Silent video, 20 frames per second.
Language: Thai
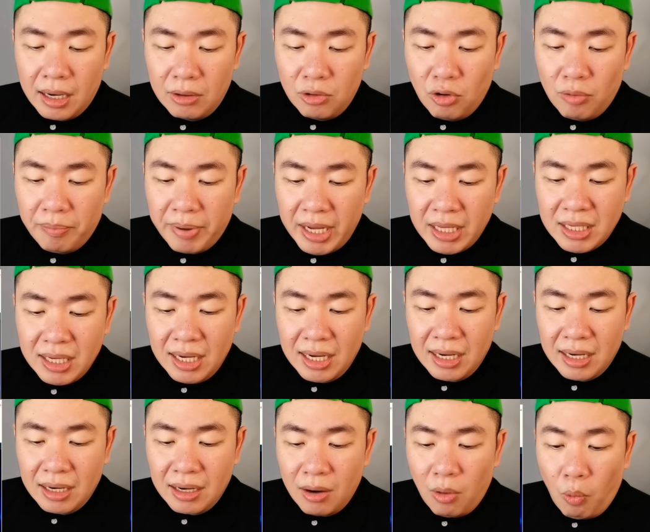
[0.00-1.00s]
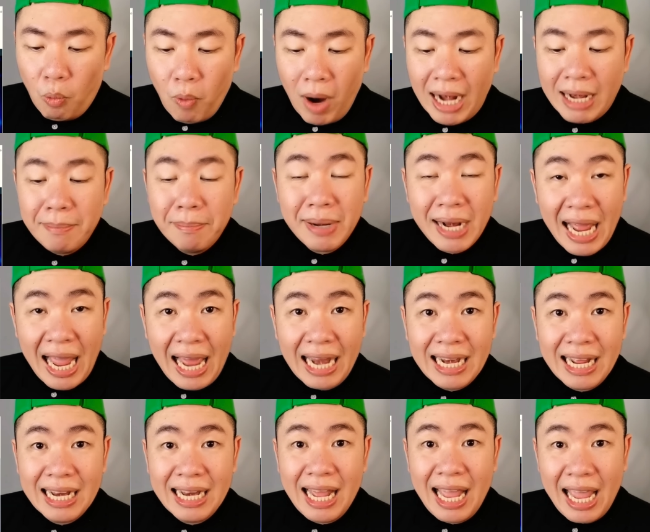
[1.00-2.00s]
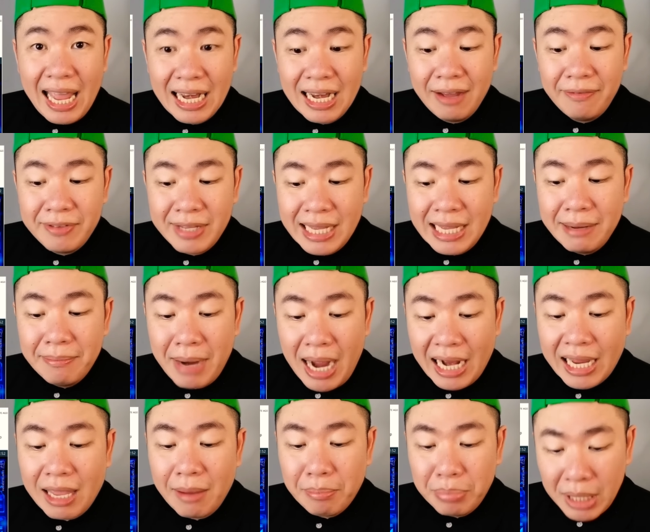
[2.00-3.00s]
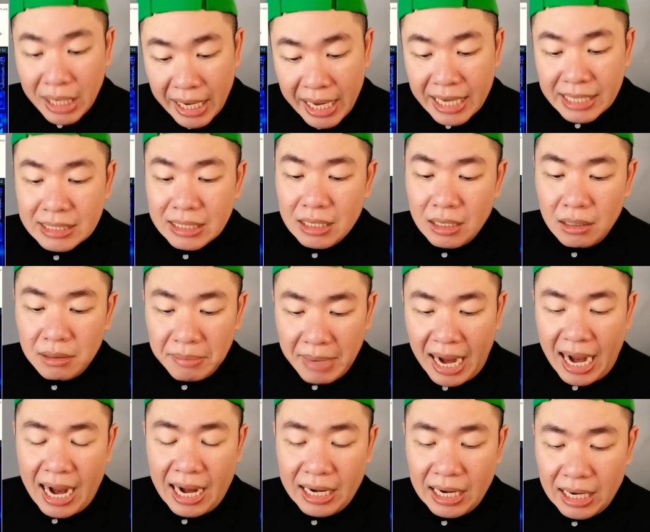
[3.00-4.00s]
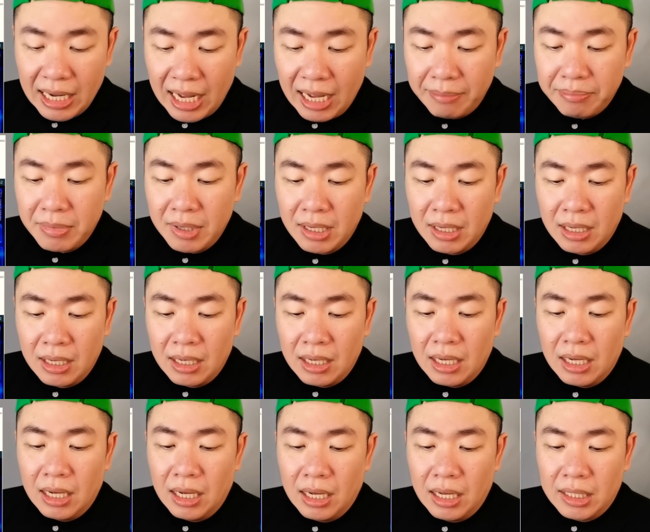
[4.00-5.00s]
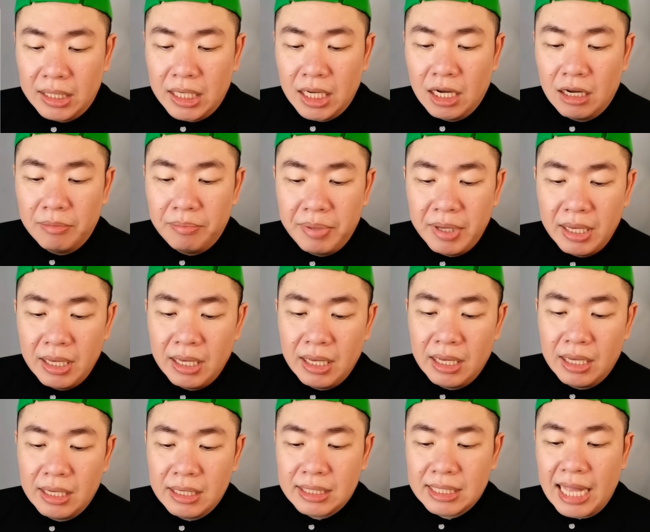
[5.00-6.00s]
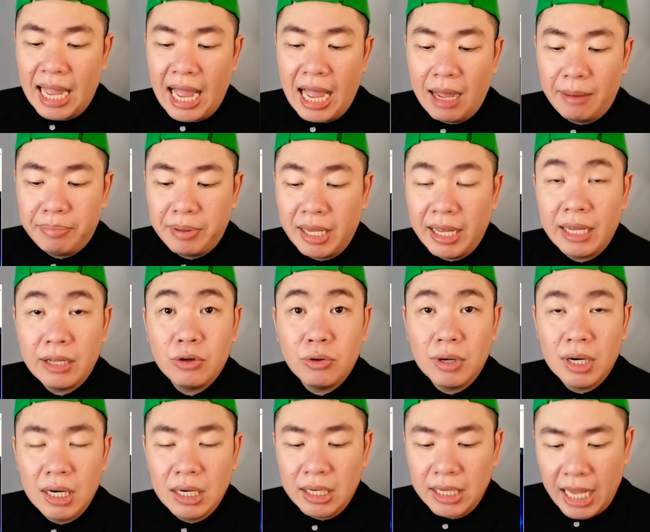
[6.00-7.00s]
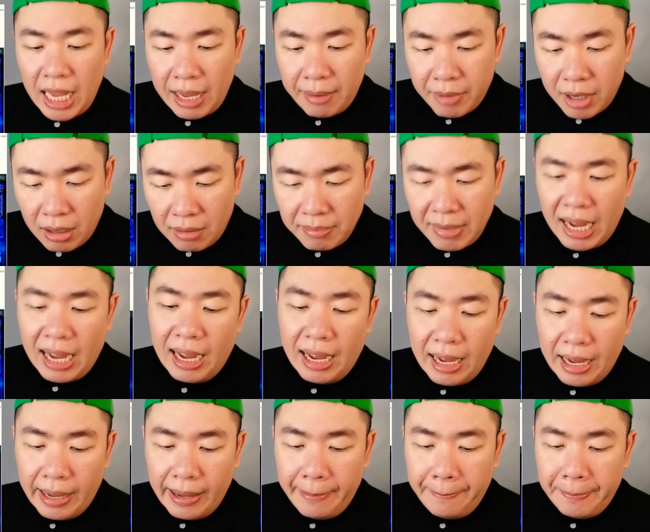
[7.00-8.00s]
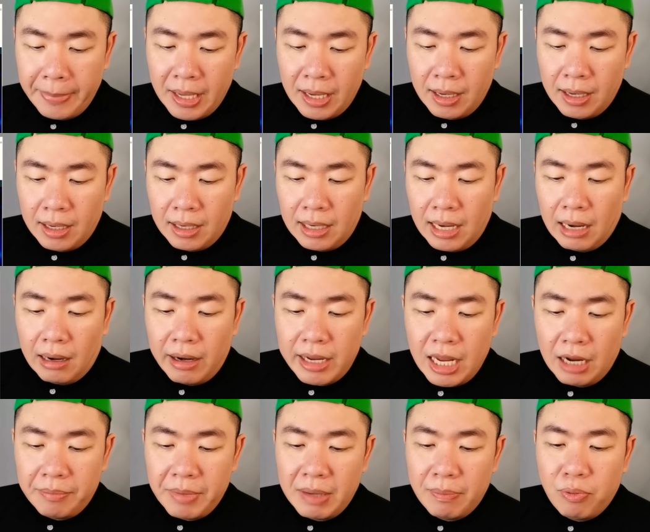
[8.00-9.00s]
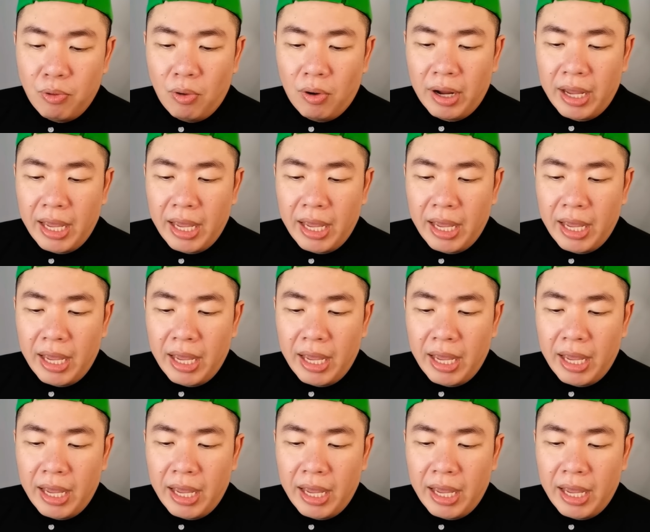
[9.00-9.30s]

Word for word: รวมไปถึง One Planet NFT Marketplace ก็มานะครับ Derby Star Play to Earn Game ก็มา แล้วก็ยังมีพวก